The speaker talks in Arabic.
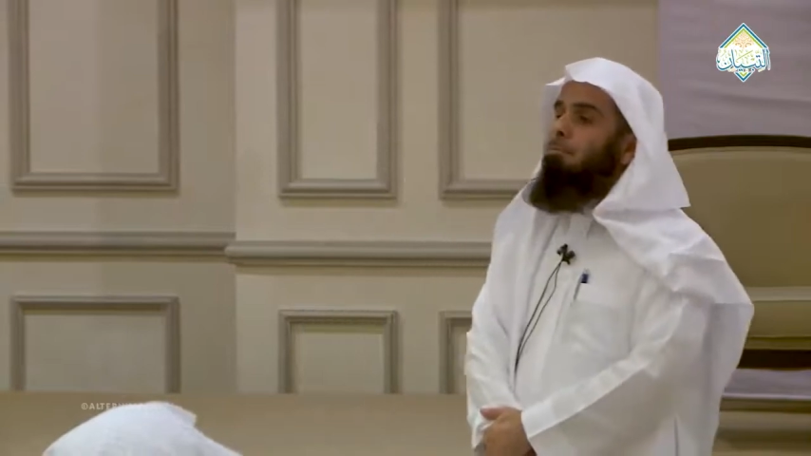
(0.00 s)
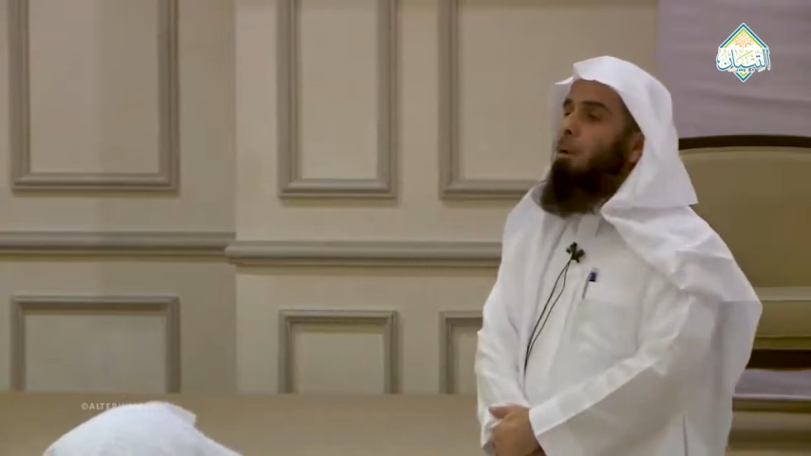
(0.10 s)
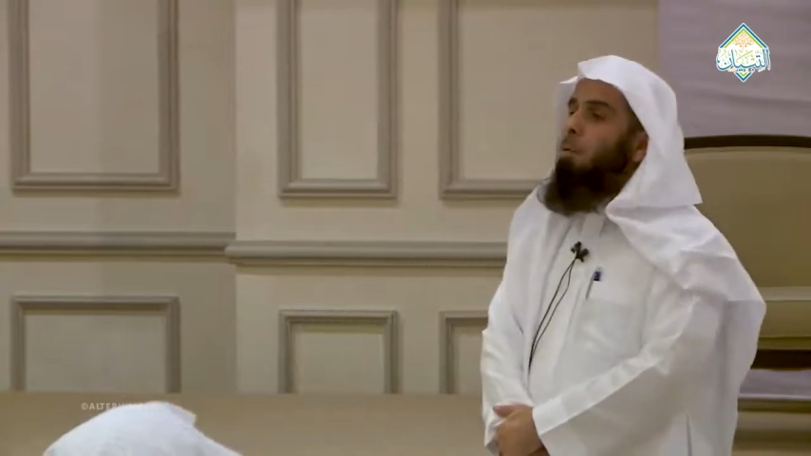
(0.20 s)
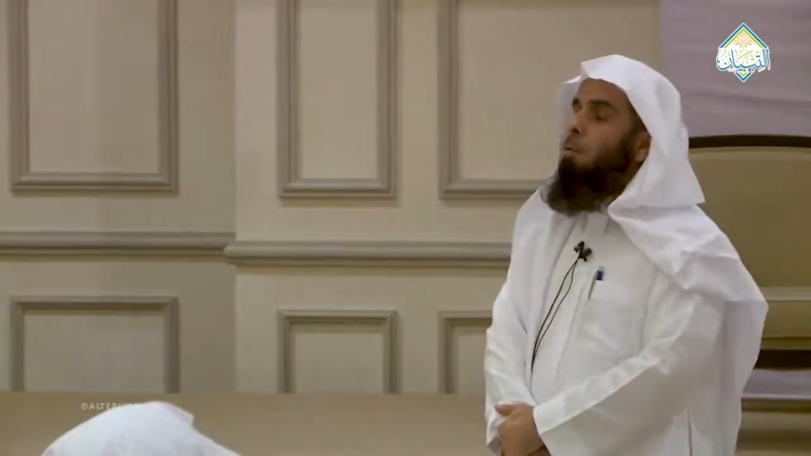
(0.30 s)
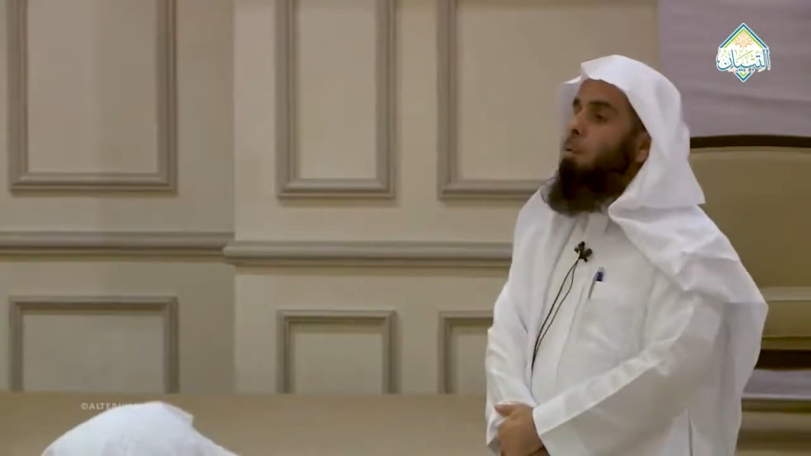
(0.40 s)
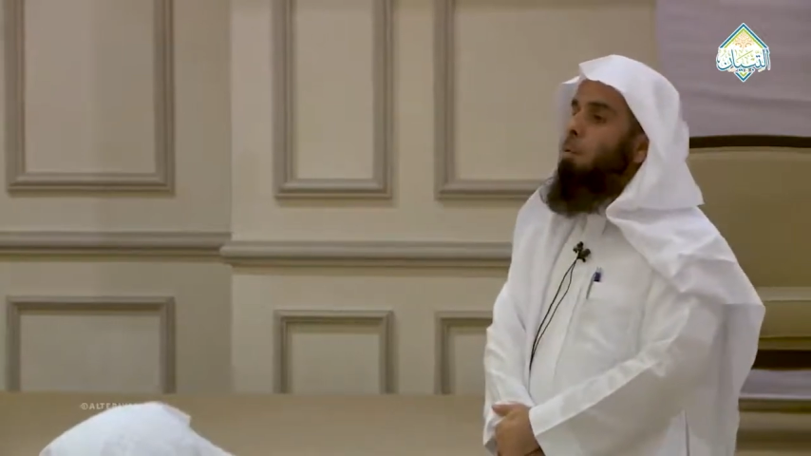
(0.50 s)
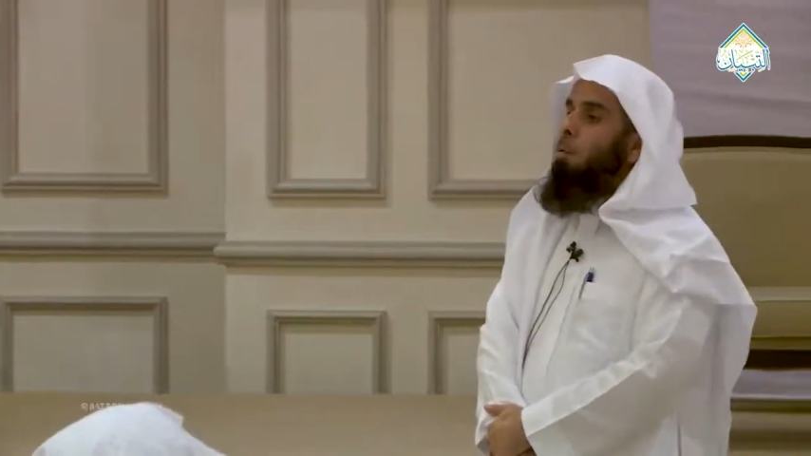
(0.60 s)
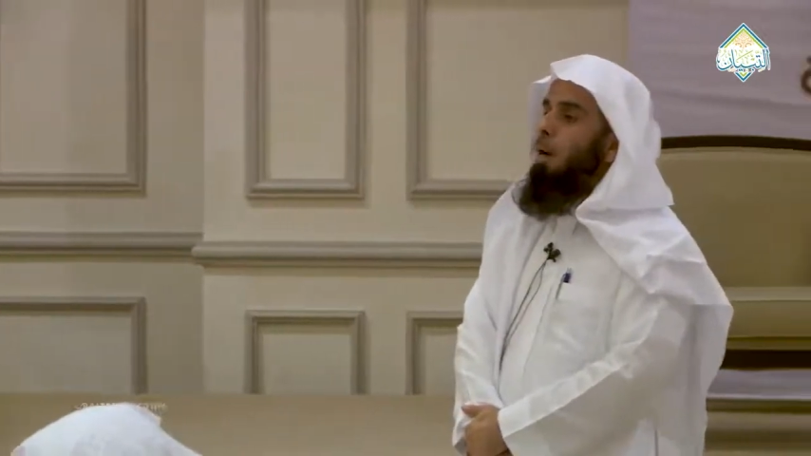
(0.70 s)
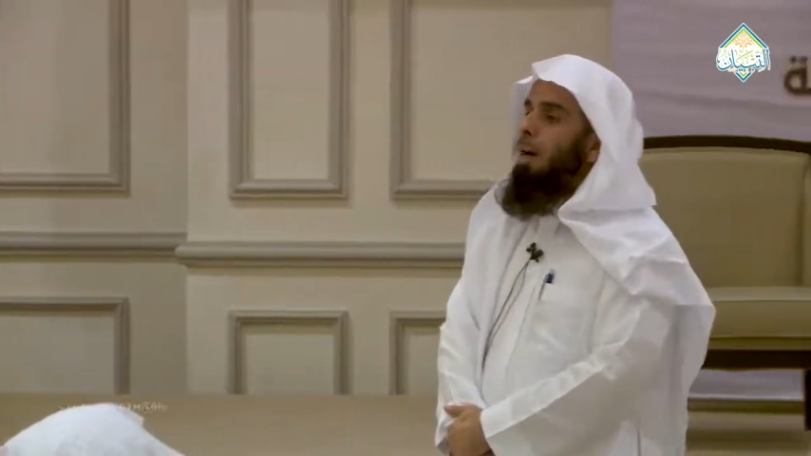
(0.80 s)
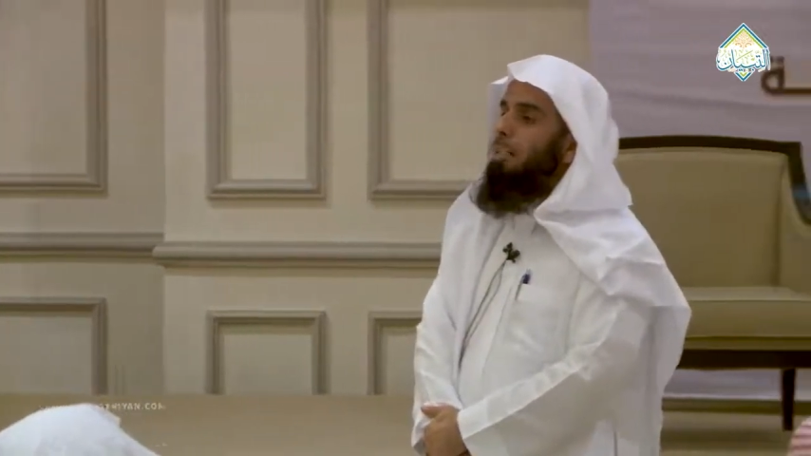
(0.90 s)

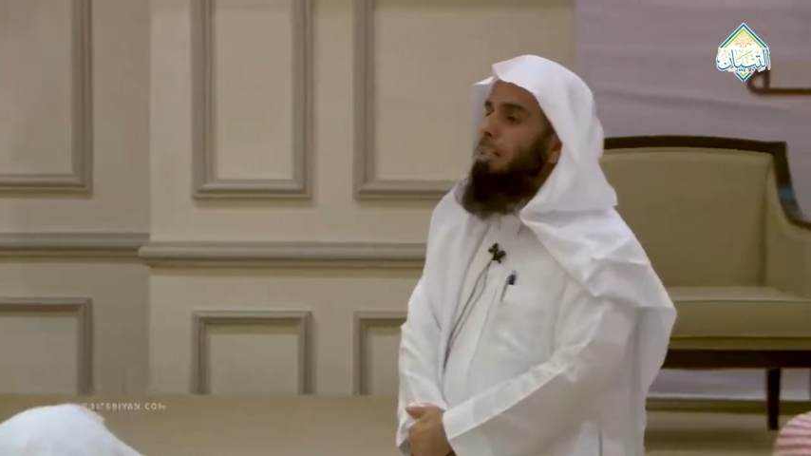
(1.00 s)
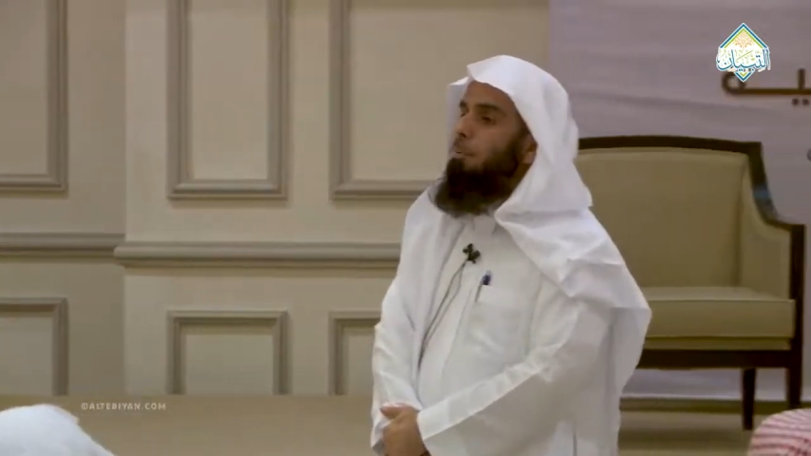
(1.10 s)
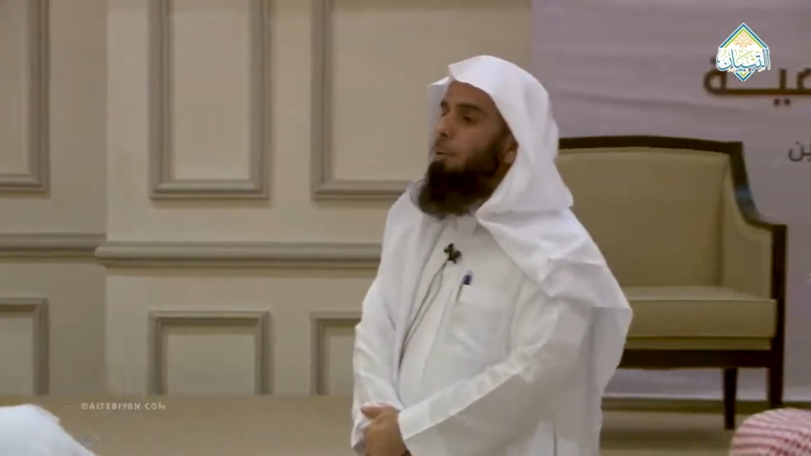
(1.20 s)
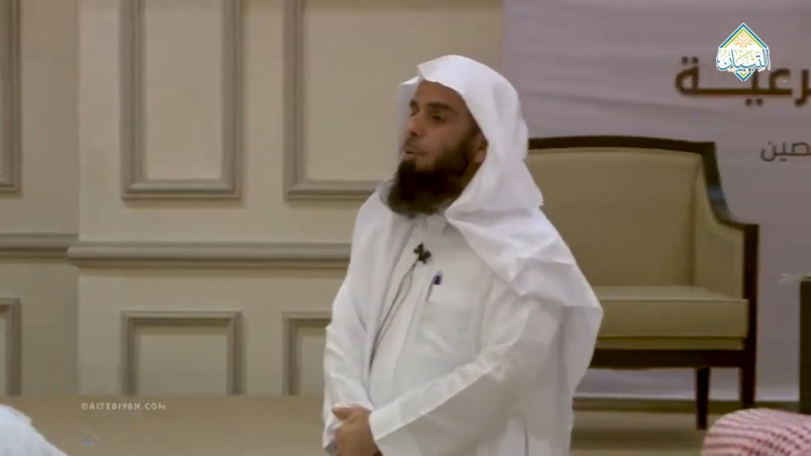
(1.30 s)
موضوعات كما